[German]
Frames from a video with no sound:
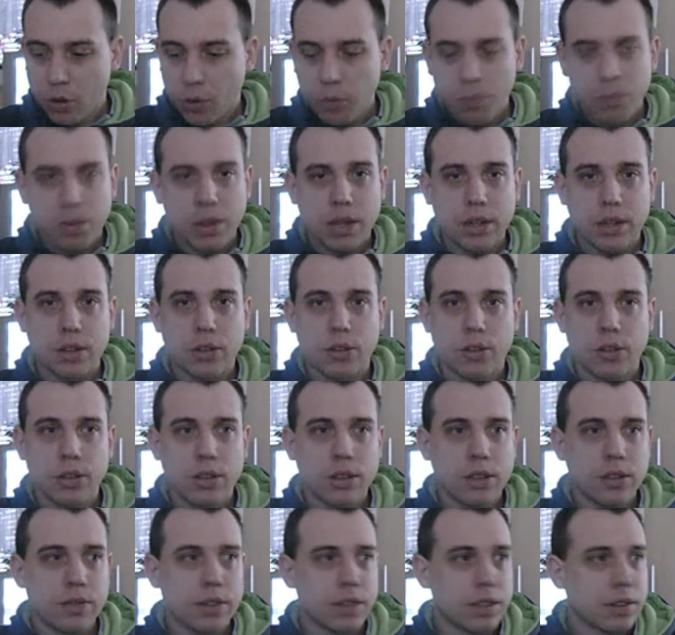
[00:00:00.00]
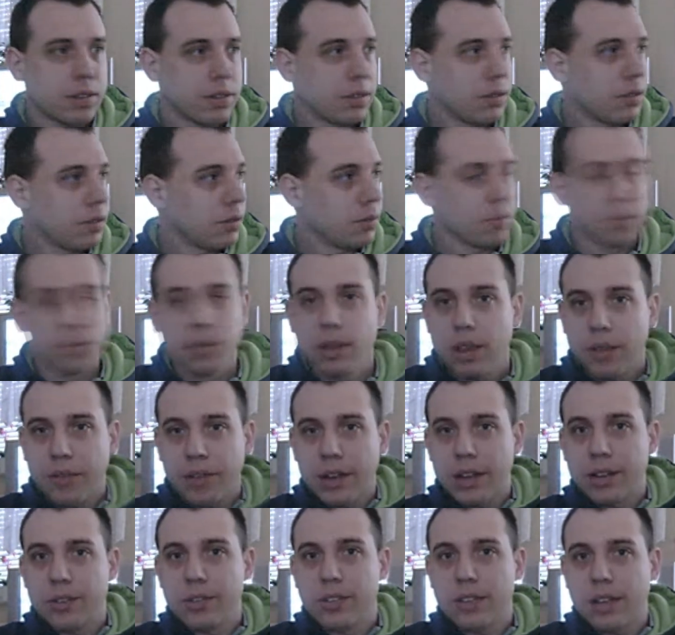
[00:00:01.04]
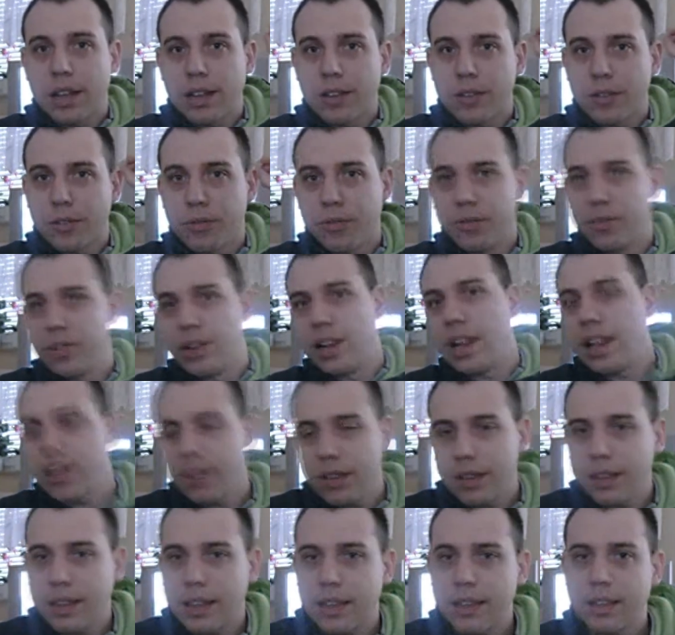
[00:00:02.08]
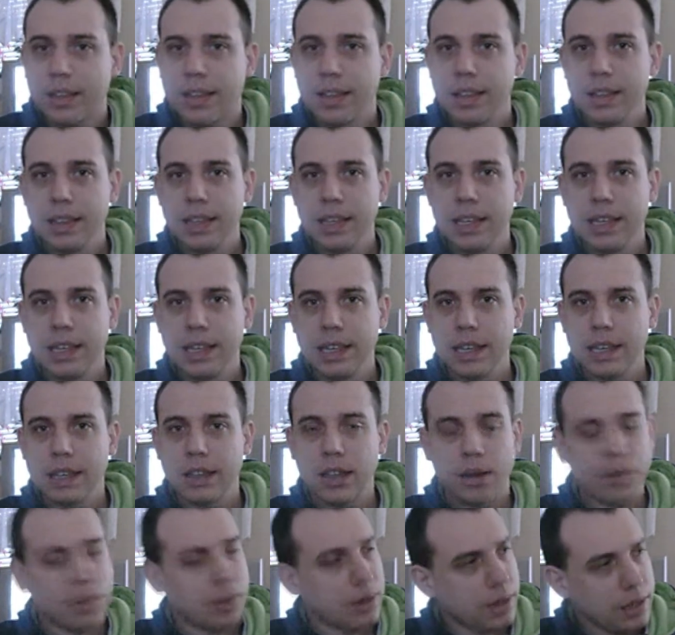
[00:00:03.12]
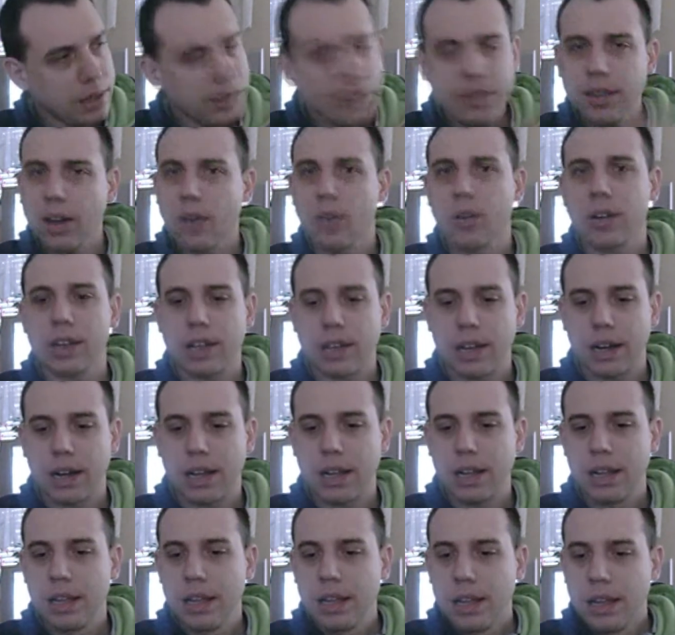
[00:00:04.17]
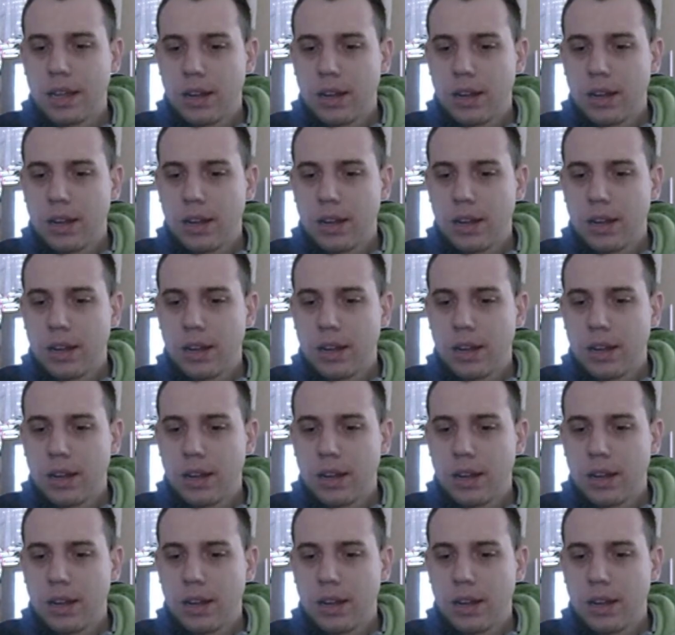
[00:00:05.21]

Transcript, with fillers: rumblättern konnte, was mittlerweile total zerfleddert da drin liegt, aber ist ja auch egal.